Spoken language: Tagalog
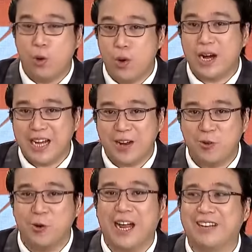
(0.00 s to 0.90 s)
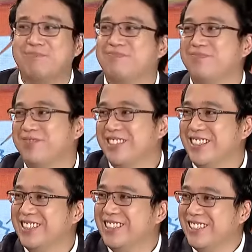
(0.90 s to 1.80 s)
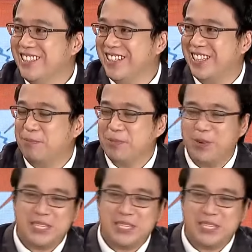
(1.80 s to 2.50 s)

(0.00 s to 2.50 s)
Huwag lang kulang. Ko, patay tayo. For